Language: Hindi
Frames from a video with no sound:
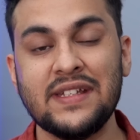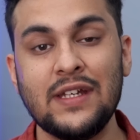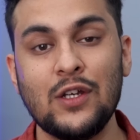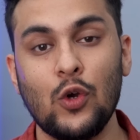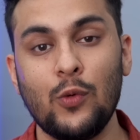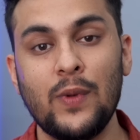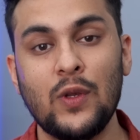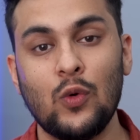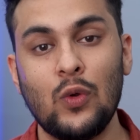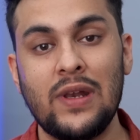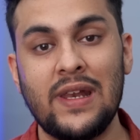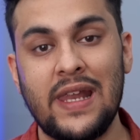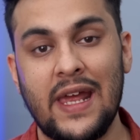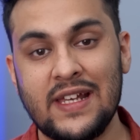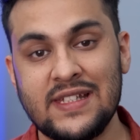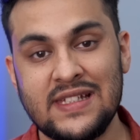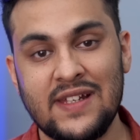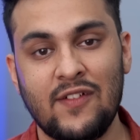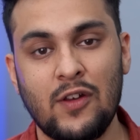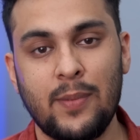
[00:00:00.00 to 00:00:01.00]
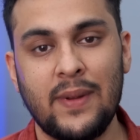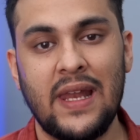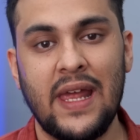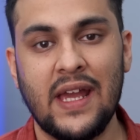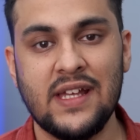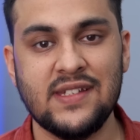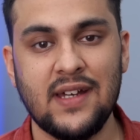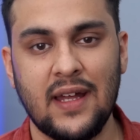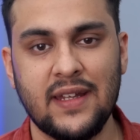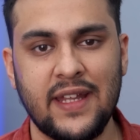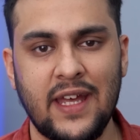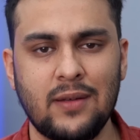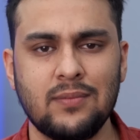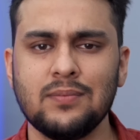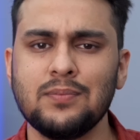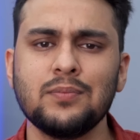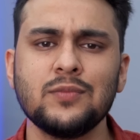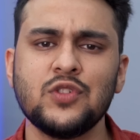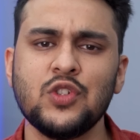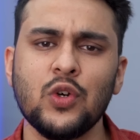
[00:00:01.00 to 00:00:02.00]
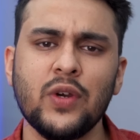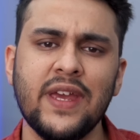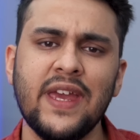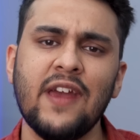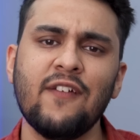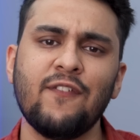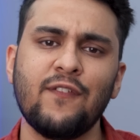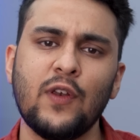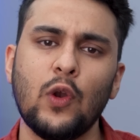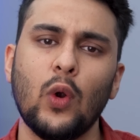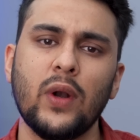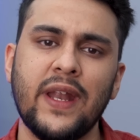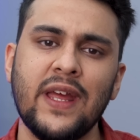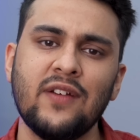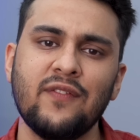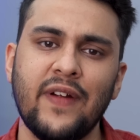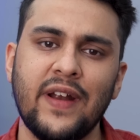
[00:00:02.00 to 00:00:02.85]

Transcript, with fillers: को बिल्कुल नेक्स्ट लेवल पर लेके जाता है जो कि है फ्लोटिंग